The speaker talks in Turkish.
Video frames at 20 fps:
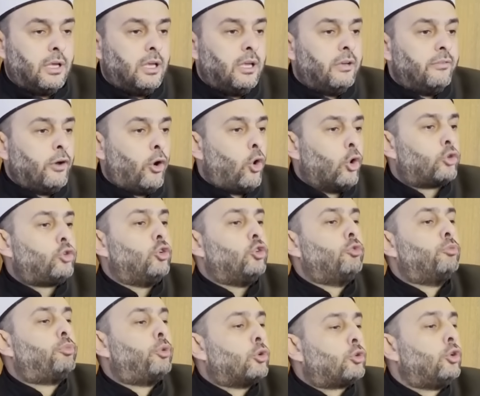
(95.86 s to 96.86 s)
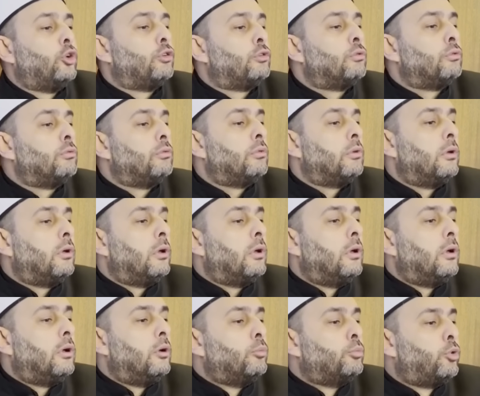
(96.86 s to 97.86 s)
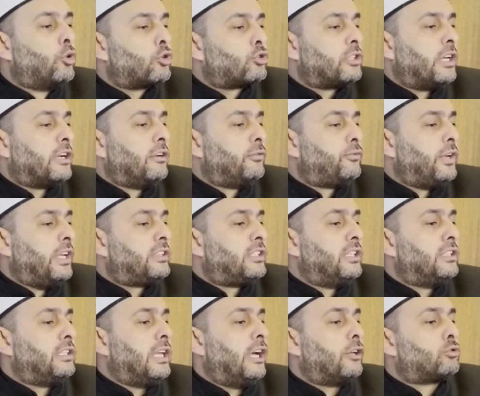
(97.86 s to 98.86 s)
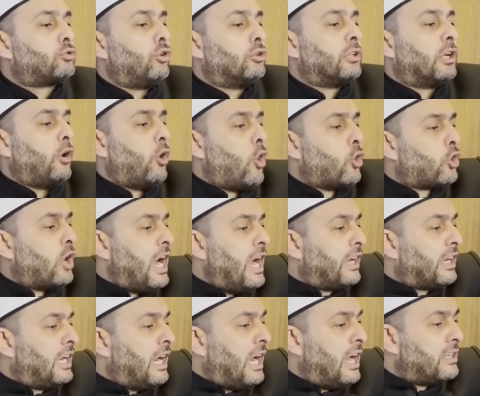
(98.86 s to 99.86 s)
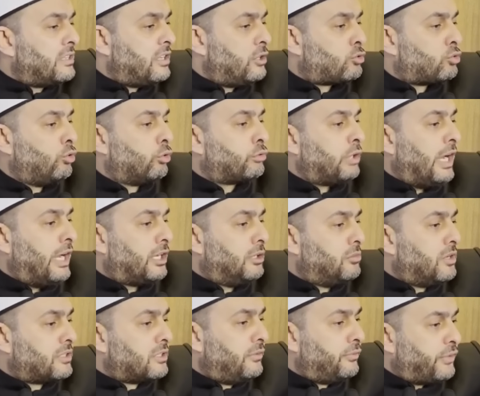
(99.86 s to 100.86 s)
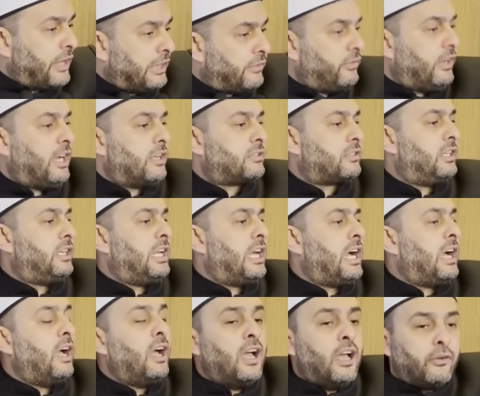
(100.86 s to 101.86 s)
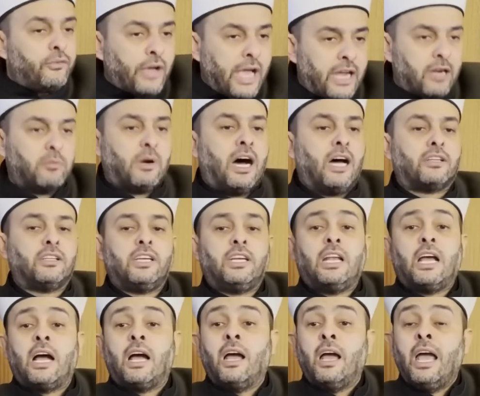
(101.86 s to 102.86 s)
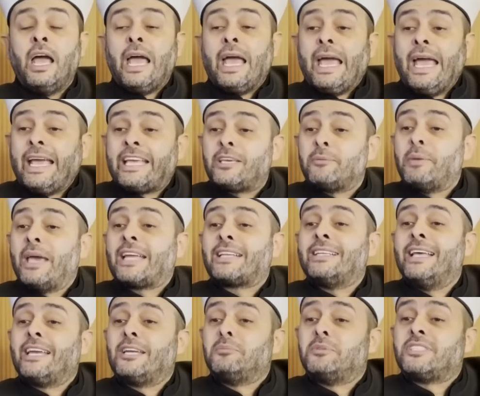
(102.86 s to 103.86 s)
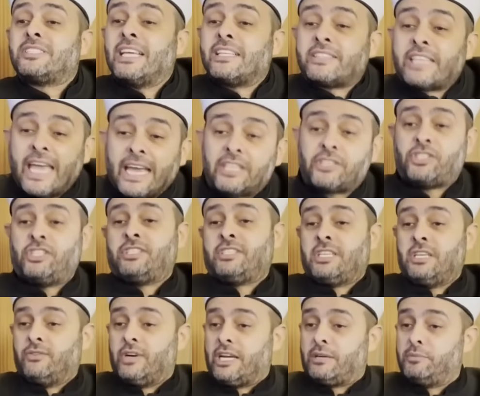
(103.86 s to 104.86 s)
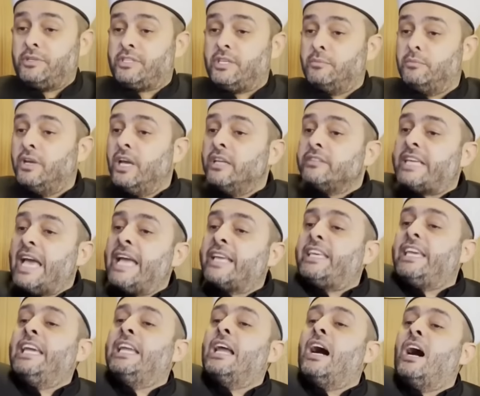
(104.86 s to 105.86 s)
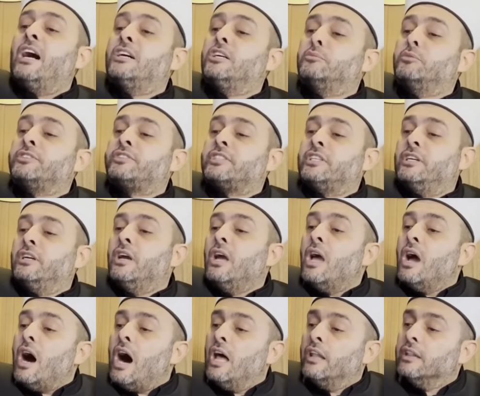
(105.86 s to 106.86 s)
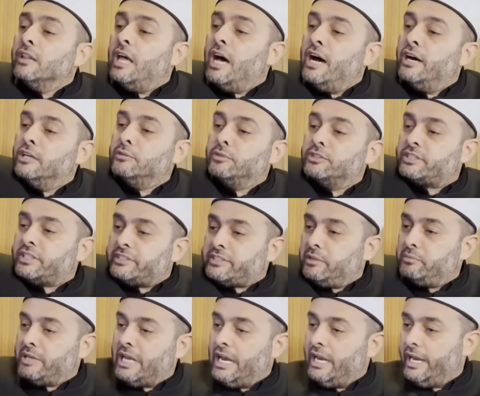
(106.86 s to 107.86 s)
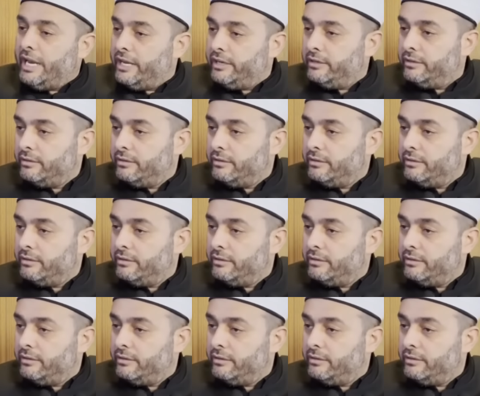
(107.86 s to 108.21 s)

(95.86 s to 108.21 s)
Ve o gün bugün Bursa'nın fethinden sonra Orhan Gazi Sultanımızın fetvasıyla, fermanıyla ekmeklerimizde tek çizgi var bizim. Tek ilahımızı, Allah'ımızı simgeleyen.